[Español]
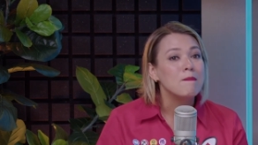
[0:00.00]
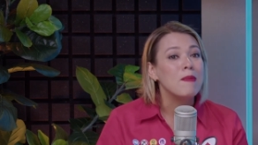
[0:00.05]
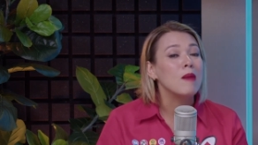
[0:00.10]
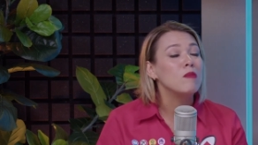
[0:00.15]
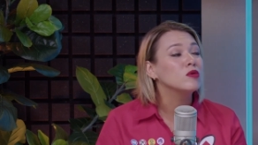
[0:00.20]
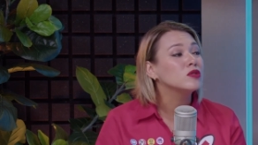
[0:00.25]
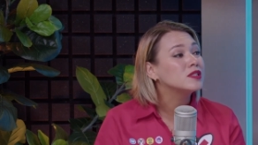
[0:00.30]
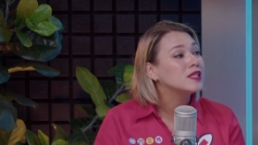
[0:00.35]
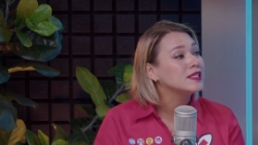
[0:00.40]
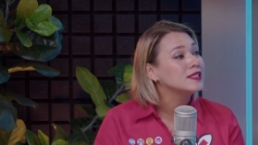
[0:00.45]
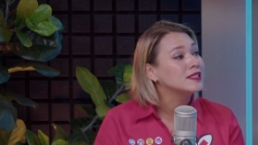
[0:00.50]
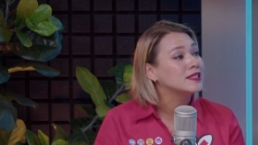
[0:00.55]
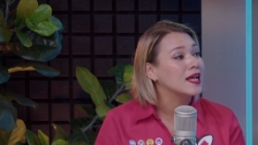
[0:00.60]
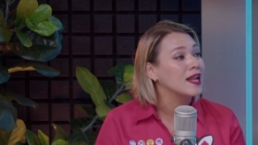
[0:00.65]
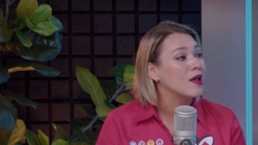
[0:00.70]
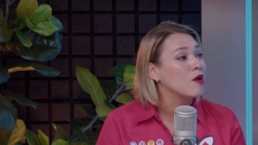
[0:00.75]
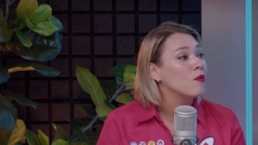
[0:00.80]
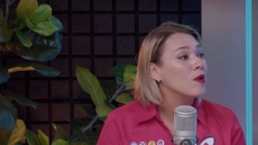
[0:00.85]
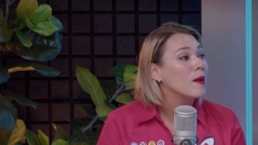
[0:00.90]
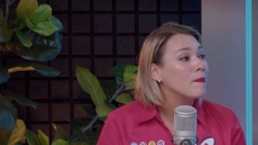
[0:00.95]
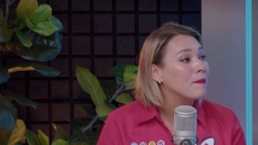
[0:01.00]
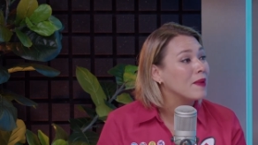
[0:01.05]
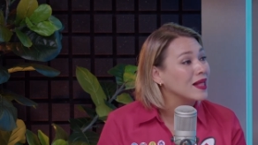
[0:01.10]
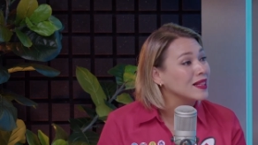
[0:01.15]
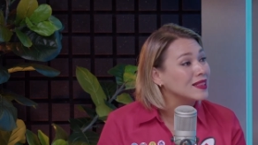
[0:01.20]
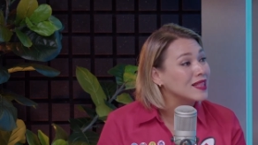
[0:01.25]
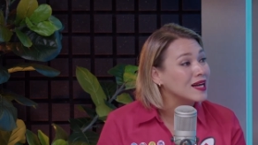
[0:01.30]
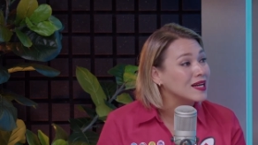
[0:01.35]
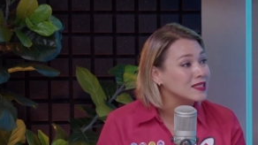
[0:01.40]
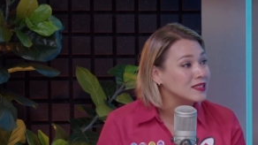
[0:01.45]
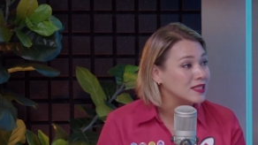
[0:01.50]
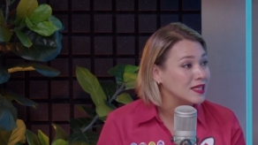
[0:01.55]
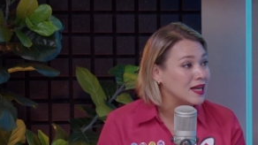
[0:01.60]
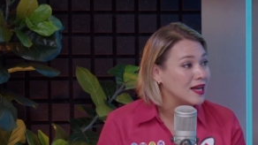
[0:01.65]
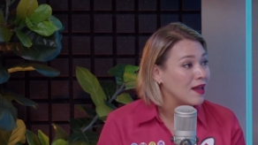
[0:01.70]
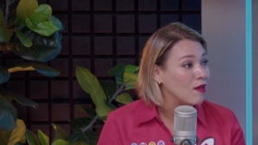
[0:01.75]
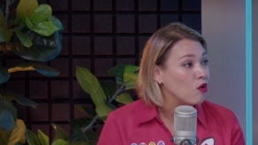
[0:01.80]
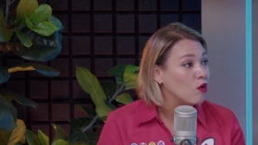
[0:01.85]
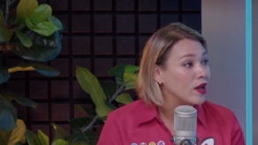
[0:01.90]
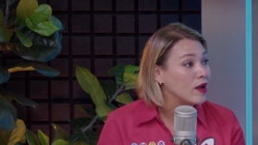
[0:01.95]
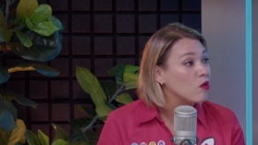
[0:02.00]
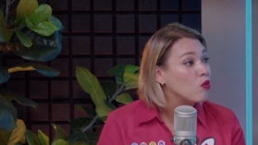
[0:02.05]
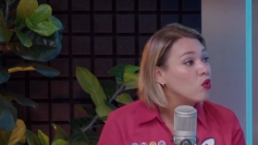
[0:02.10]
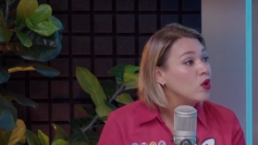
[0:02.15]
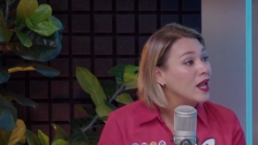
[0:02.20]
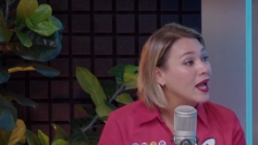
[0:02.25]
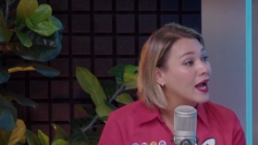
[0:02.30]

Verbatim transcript: Vamos a instalar una planta recicladora en